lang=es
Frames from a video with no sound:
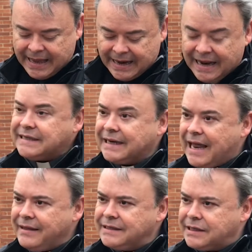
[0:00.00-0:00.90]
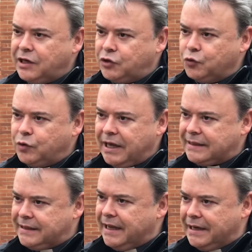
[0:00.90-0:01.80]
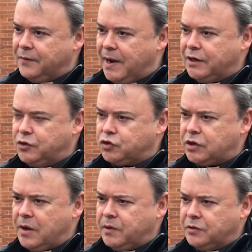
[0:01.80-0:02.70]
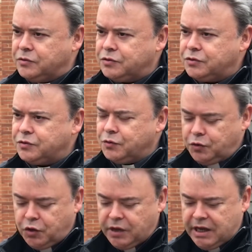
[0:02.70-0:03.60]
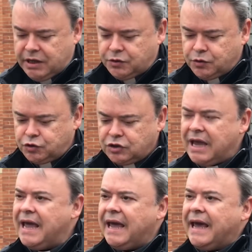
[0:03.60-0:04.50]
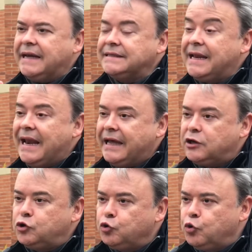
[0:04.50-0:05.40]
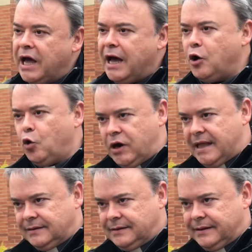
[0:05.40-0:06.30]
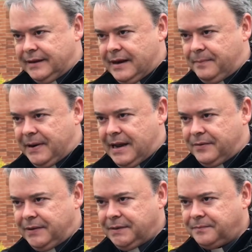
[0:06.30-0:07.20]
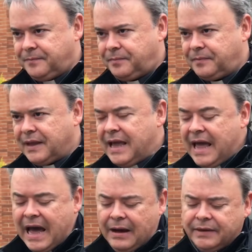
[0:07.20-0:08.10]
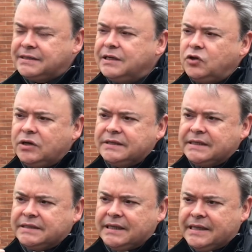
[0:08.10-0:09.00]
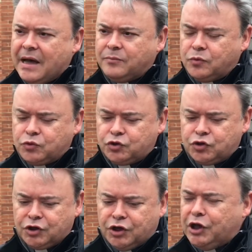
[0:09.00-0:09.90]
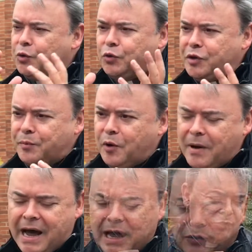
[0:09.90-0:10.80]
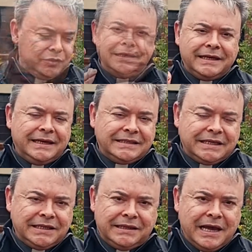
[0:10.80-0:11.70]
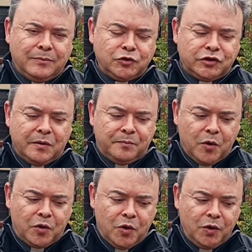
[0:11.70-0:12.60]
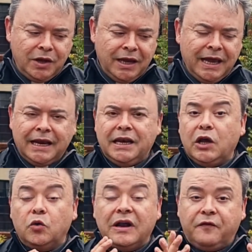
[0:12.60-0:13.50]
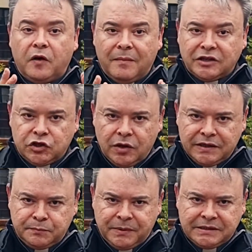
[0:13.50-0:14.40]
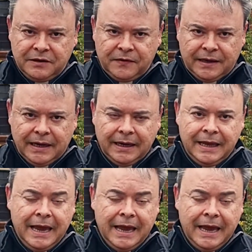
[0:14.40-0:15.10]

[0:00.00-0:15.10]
La Sagrada Escritura tiene varios caminos. Uno de ellos es la lectura orante de la palabra. A veces no necesitamos ningún diplomado, ni necesitamos tampoco ninguna formación específica,